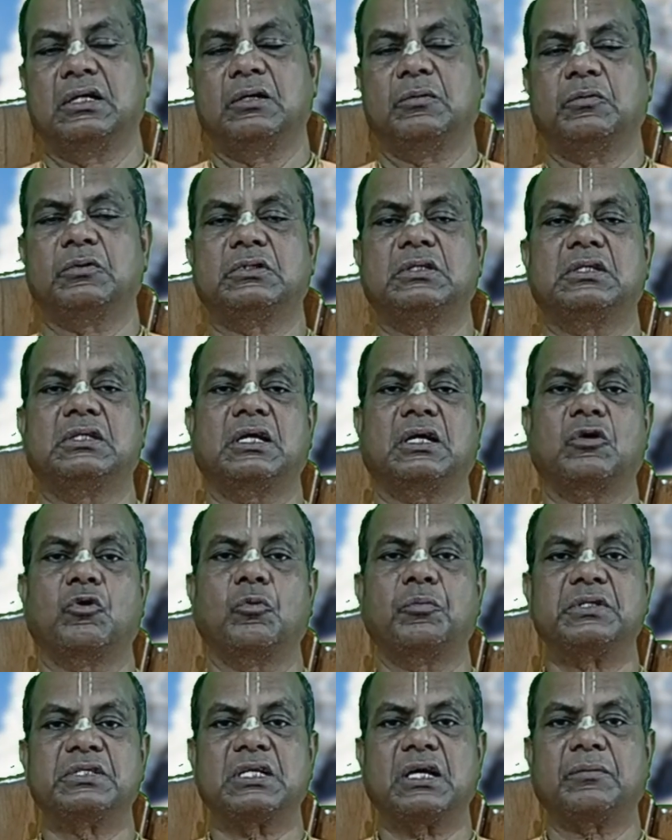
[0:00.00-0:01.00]
এবং তিনি তাকে
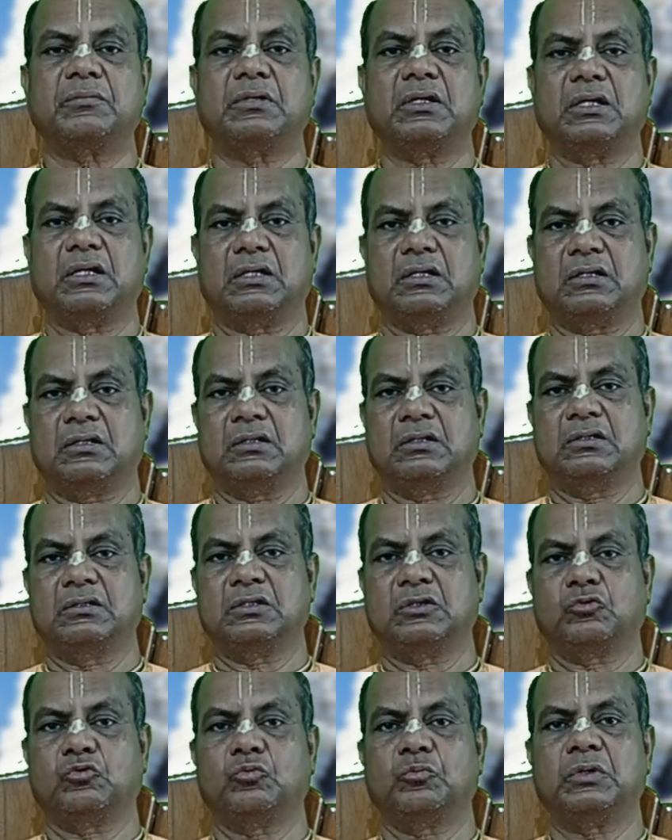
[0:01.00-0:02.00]
অভিশাপ দিলেন
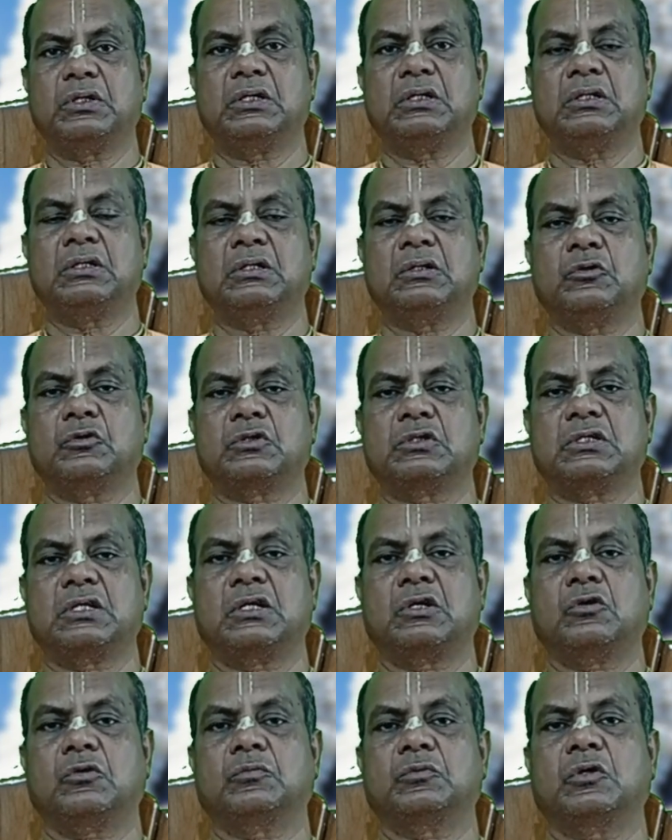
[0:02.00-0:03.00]
যে তুমি হচ্ছে
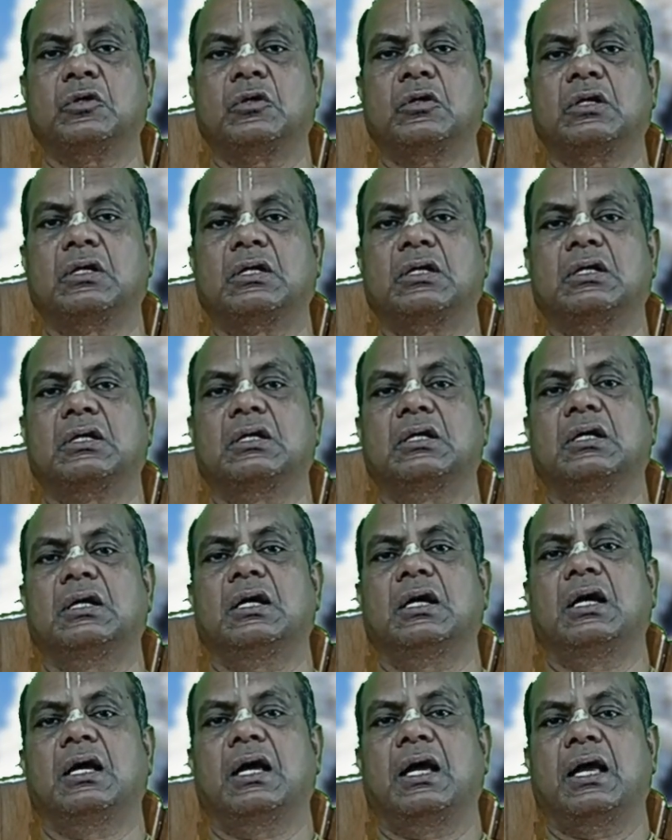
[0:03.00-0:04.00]
এরকম ধরনের
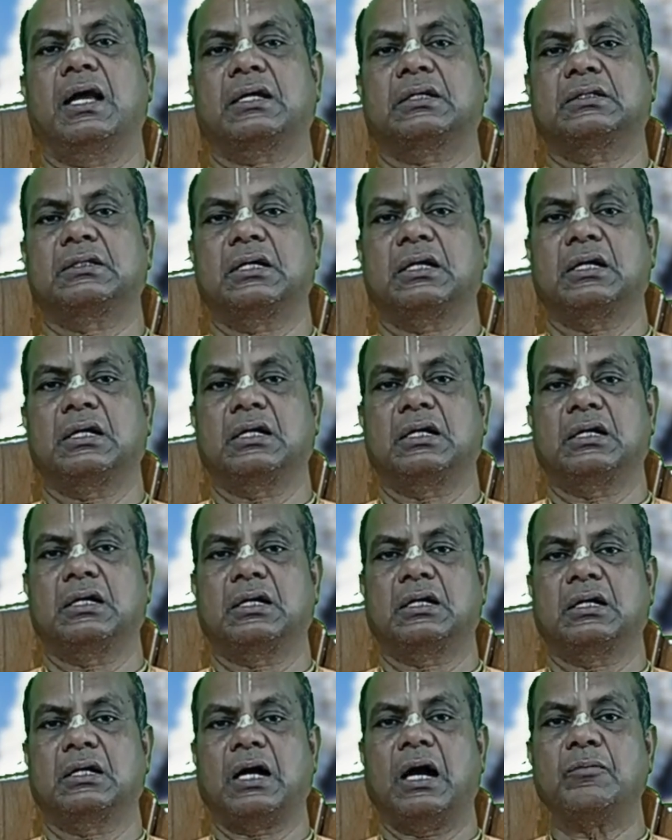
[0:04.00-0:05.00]
একটা
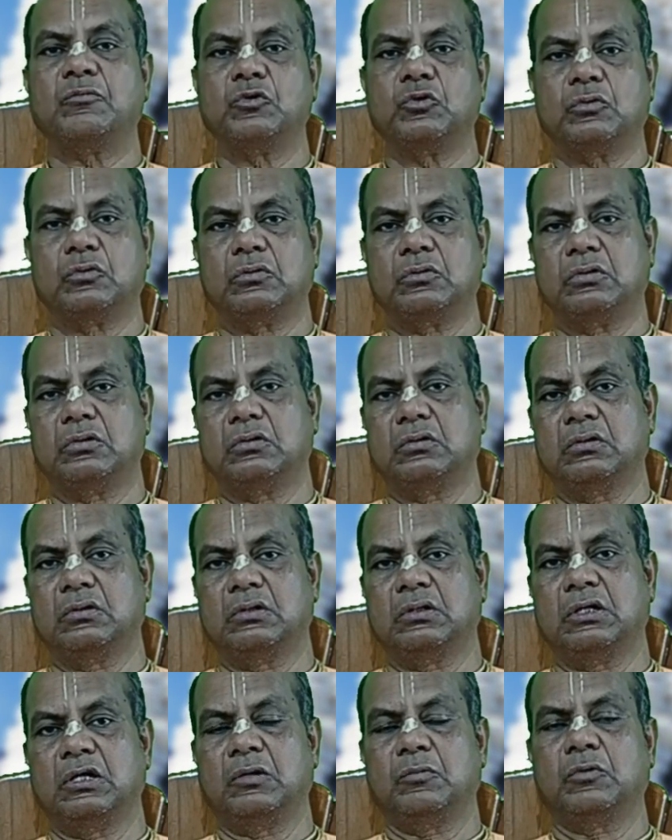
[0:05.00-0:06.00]
কামুক
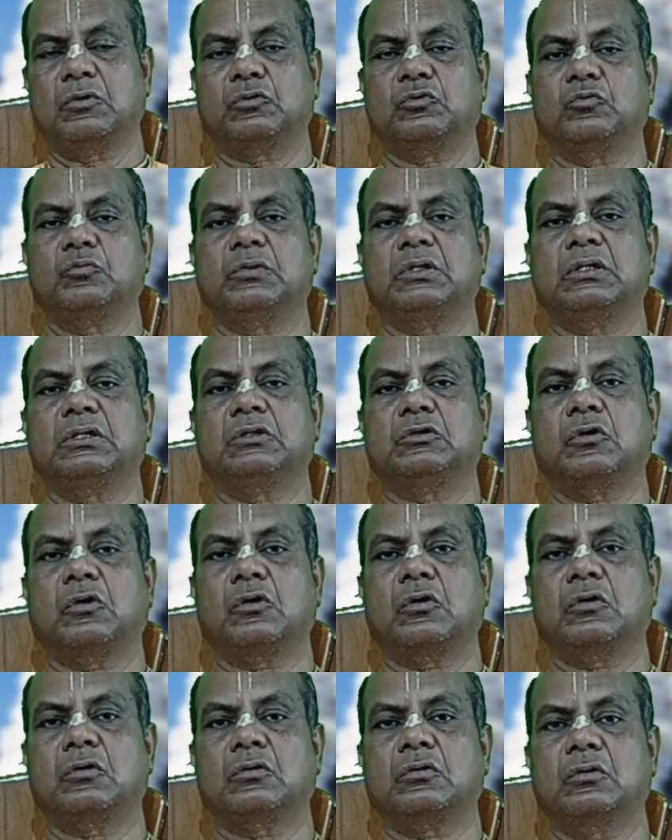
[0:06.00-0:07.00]
এবং তুমি
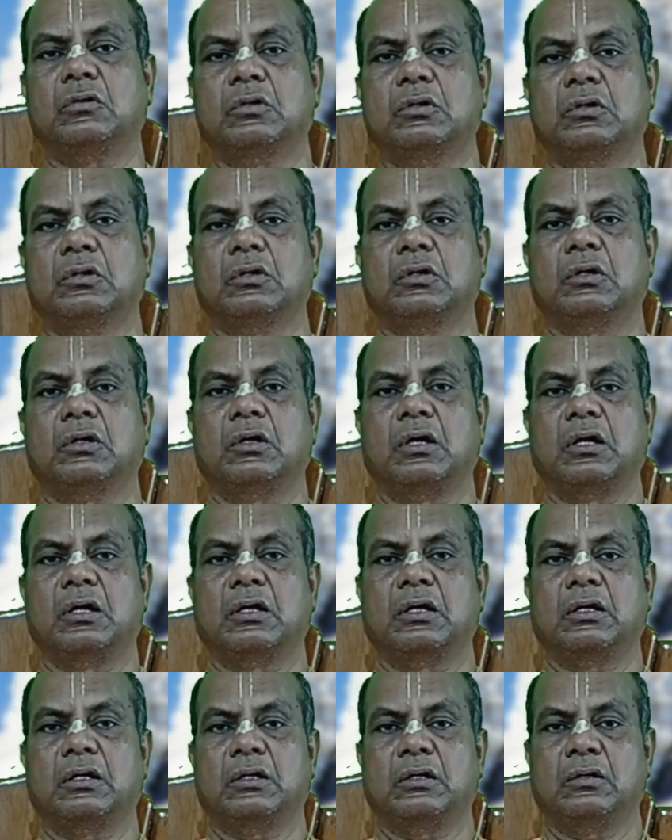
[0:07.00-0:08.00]
যখন
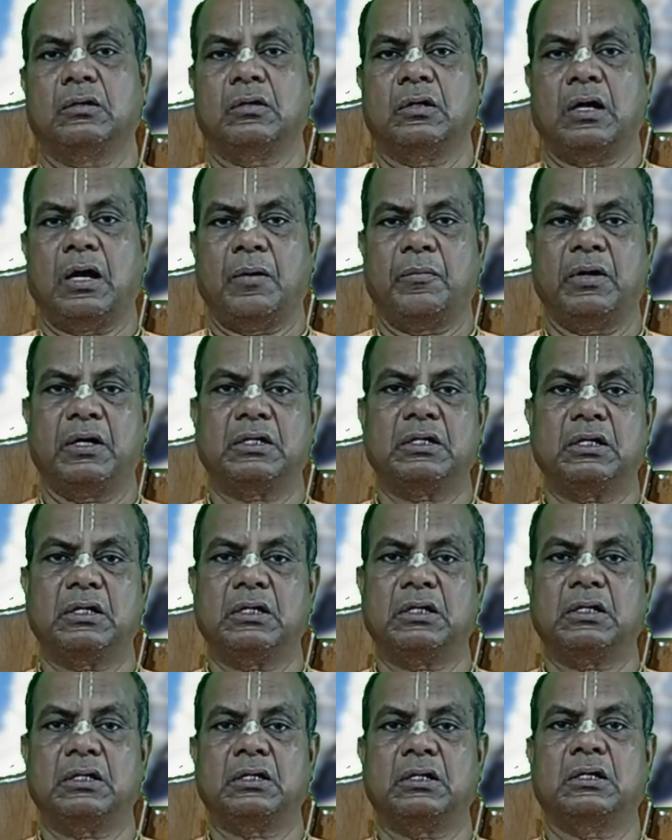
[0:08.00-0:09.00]
আমাকে
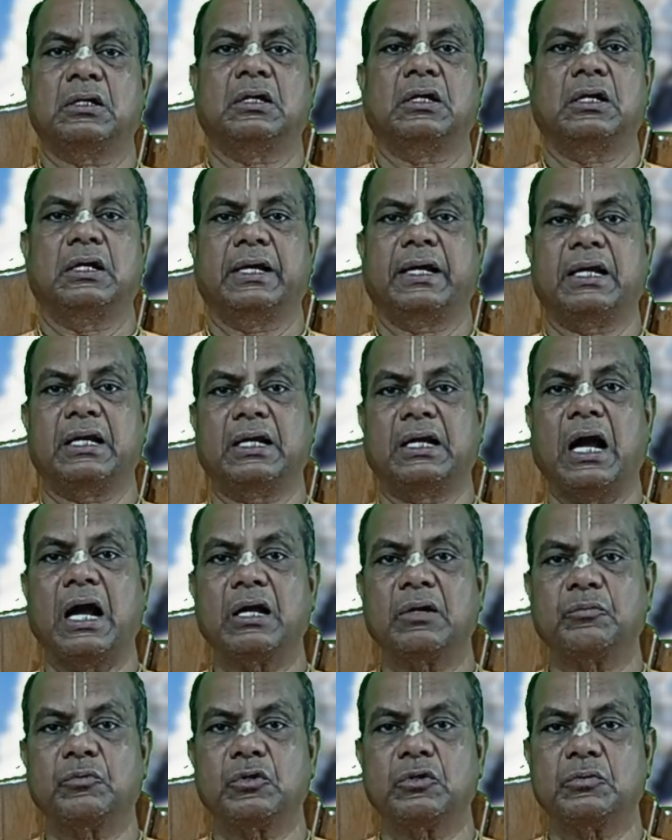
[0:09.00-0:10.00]
এখানে গান
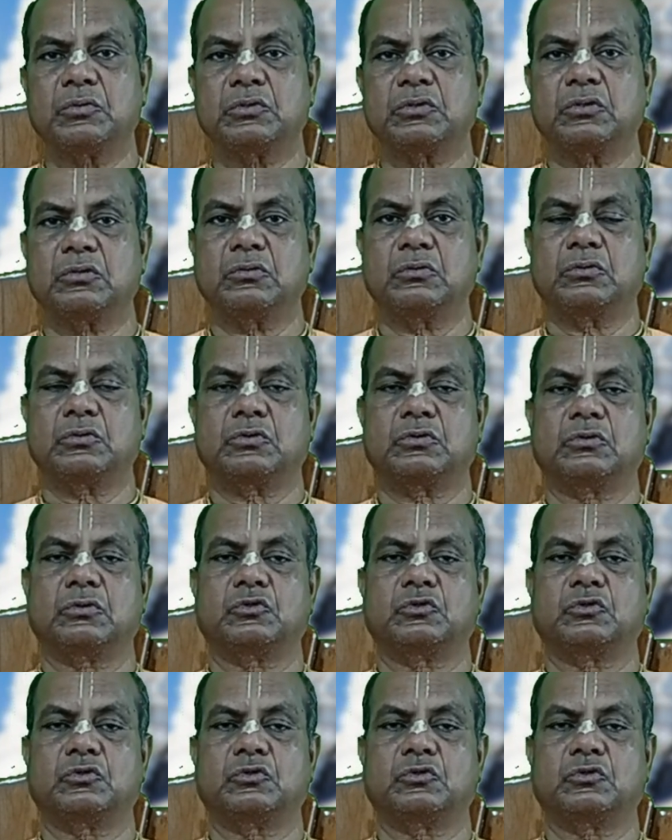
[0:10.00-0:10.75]
পরিবেশন করছো